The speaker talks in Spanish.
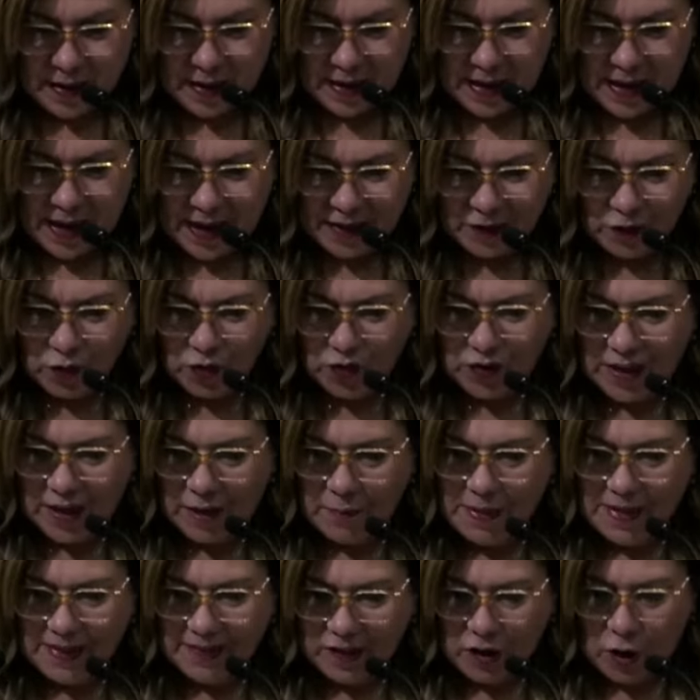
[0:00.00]
Es un
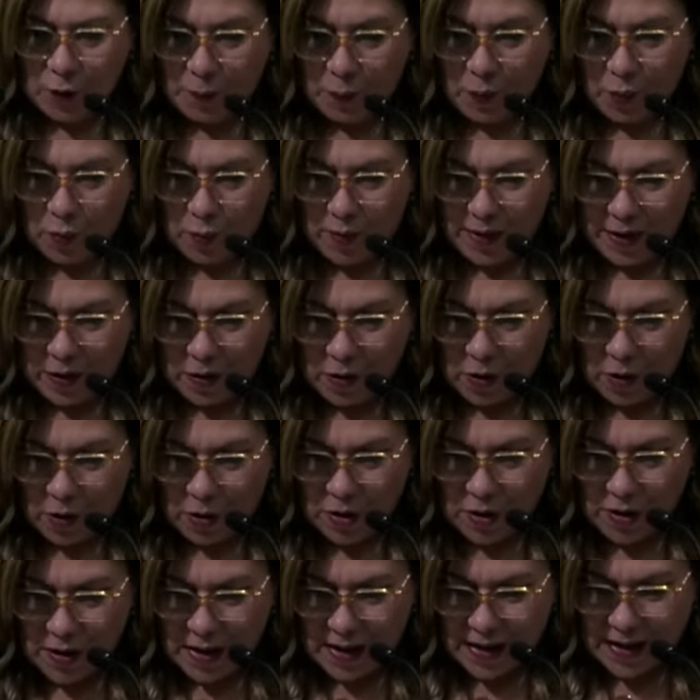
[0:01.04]
servicio público
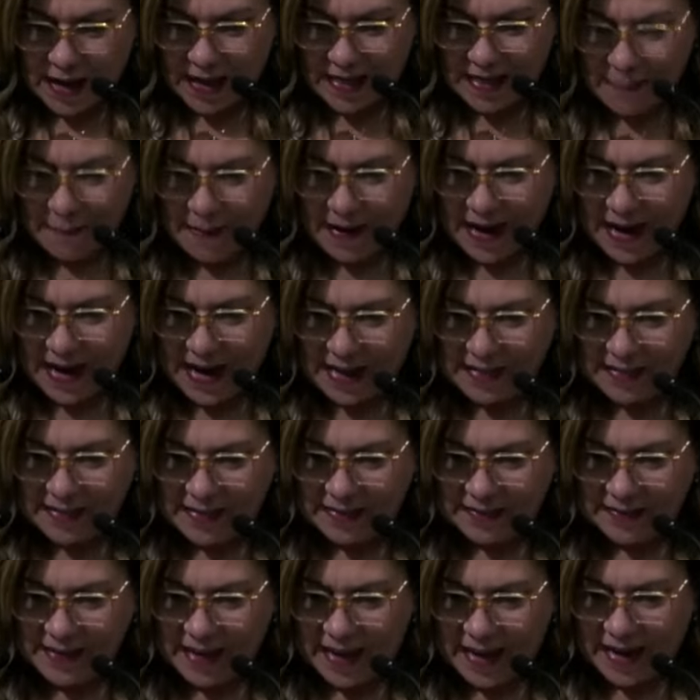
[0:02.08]
que debe
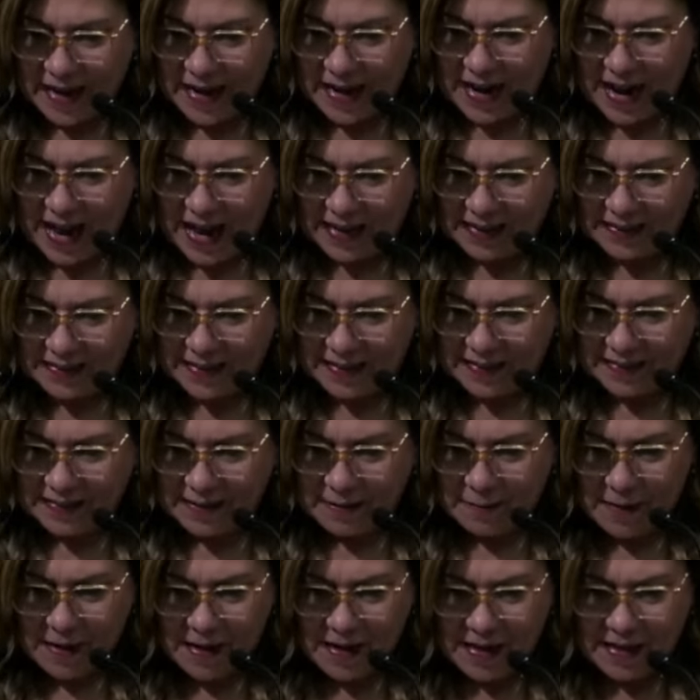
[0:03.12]
garantizar la
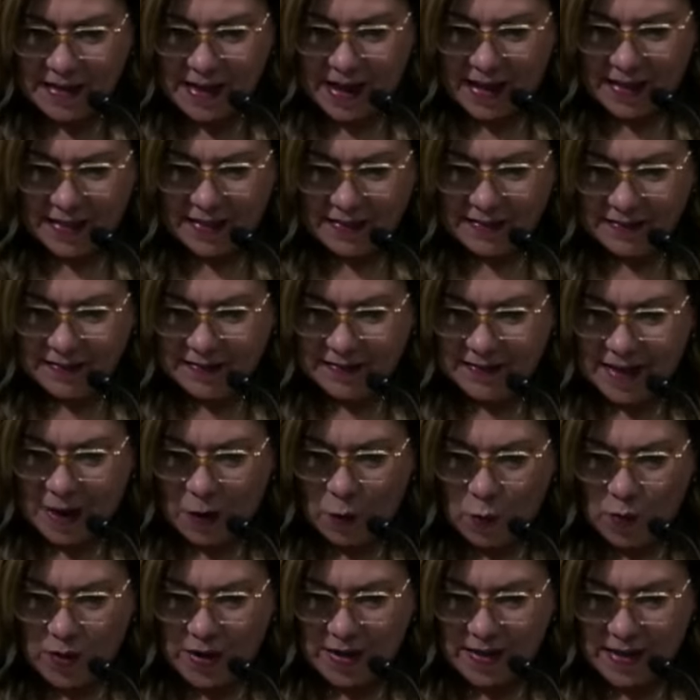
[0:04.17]
accesibilidad,
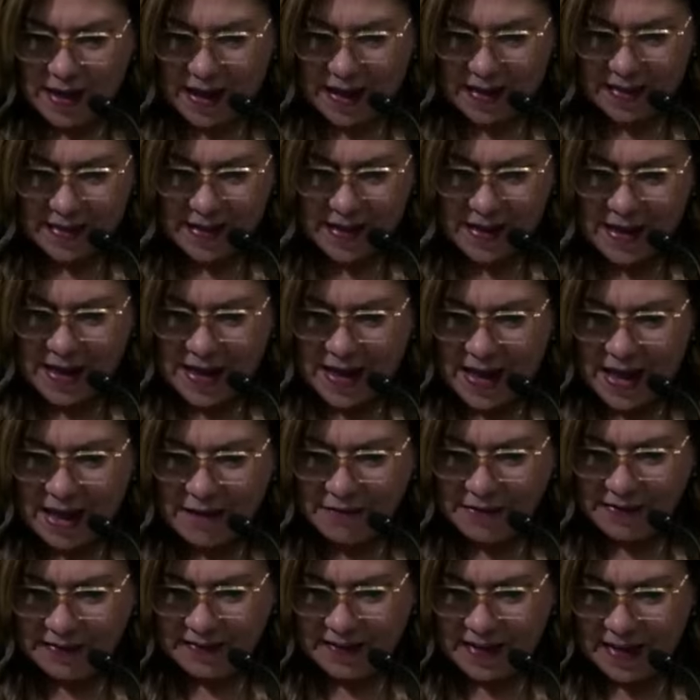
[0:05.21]
seguridad,
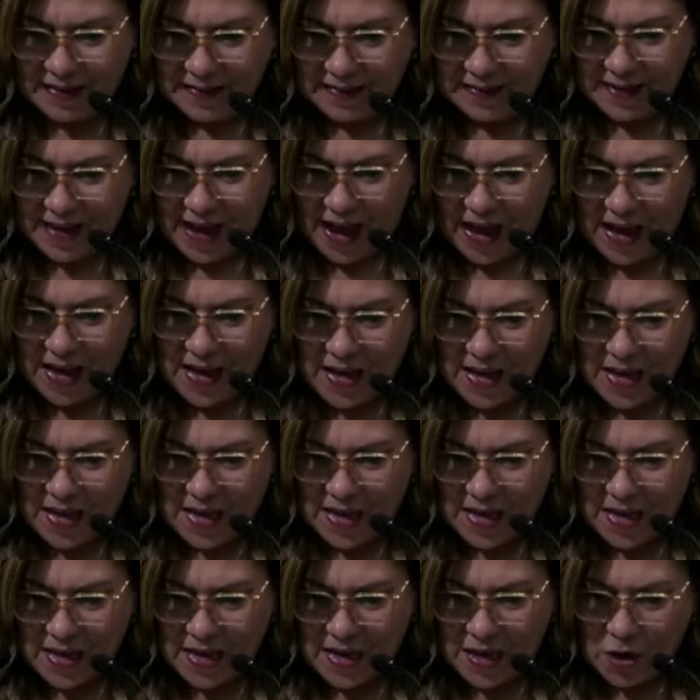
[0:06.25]
eficiencia
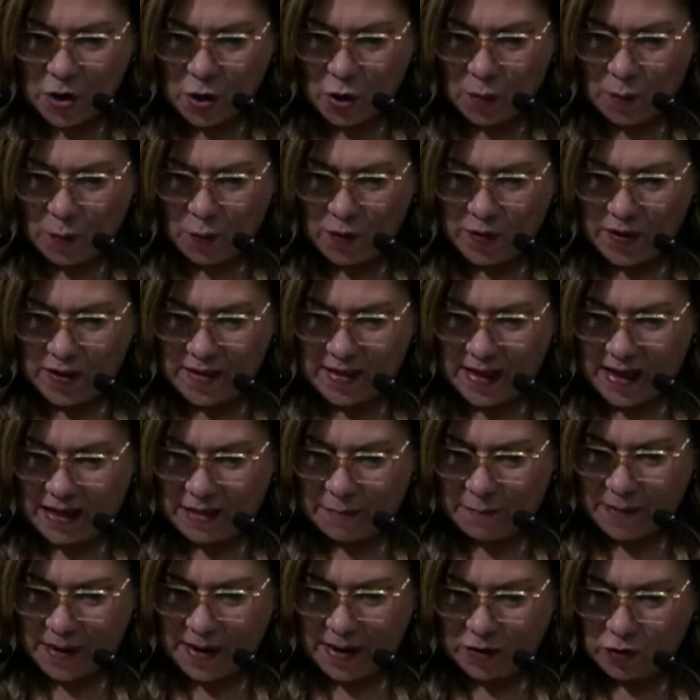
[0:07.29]
y comodidad
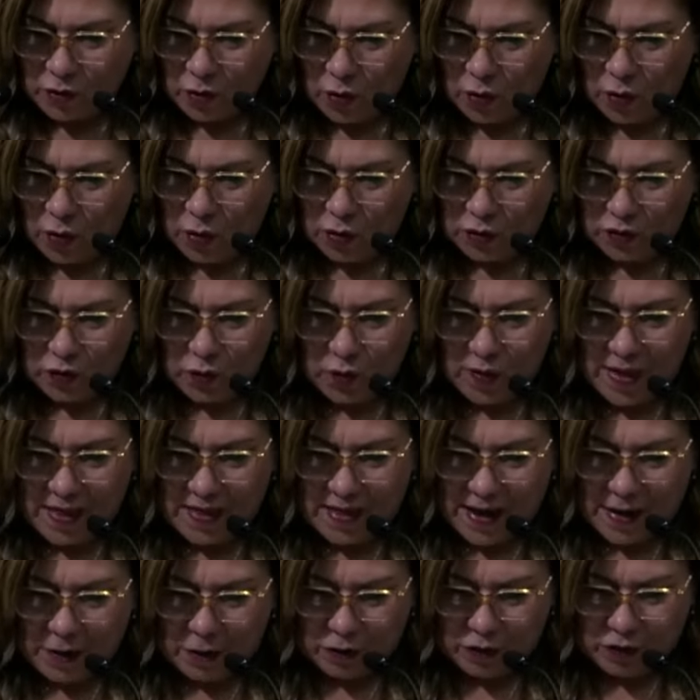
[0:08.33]
para todos los
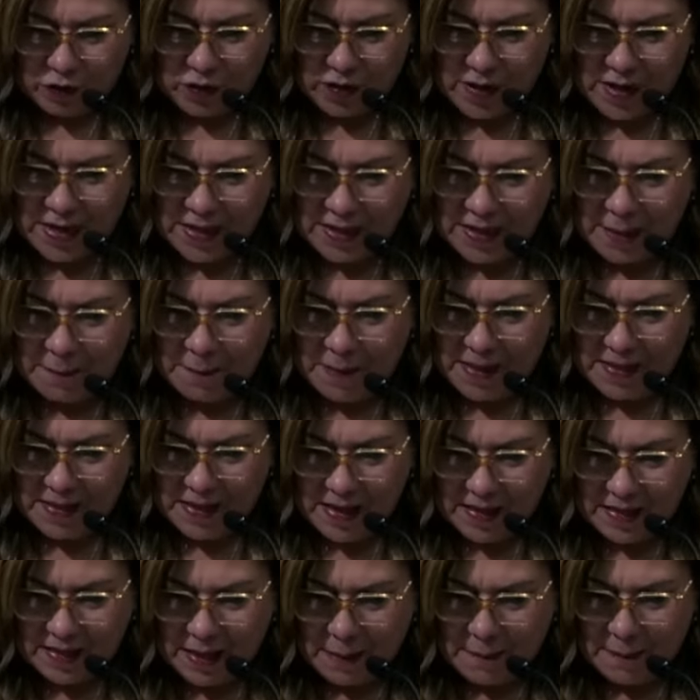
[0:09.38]
ciudadanos,
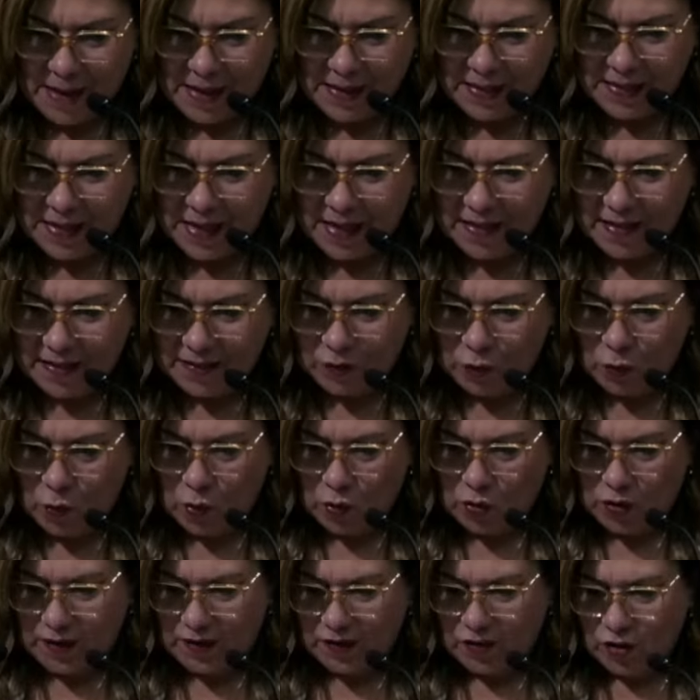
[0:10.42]
independientemente de su
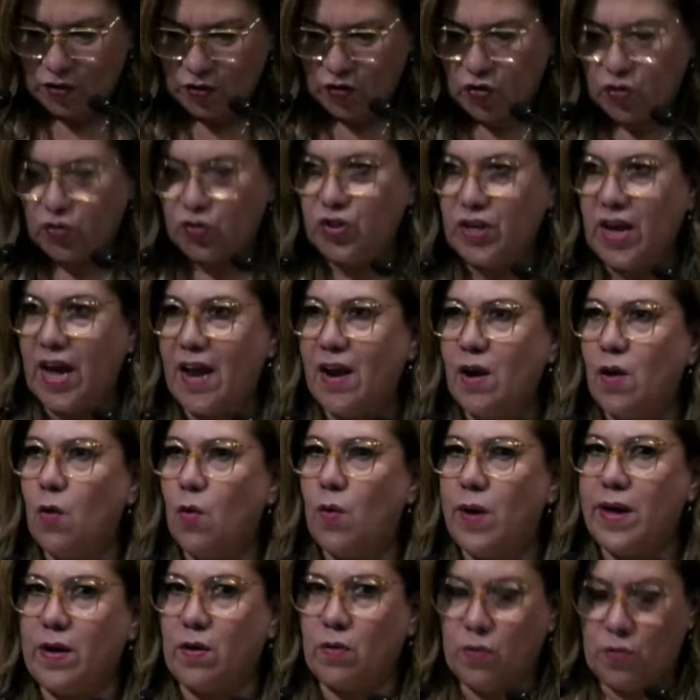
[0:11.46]
condición social o
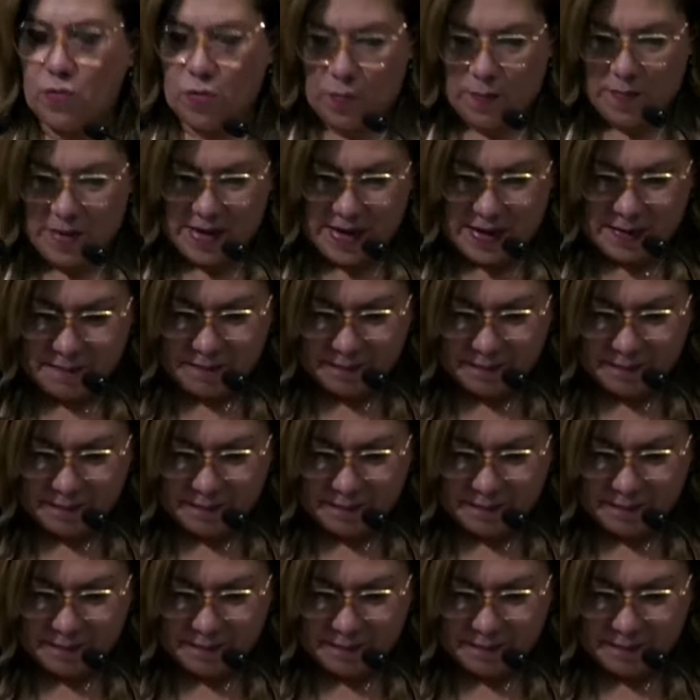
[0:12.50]
económica.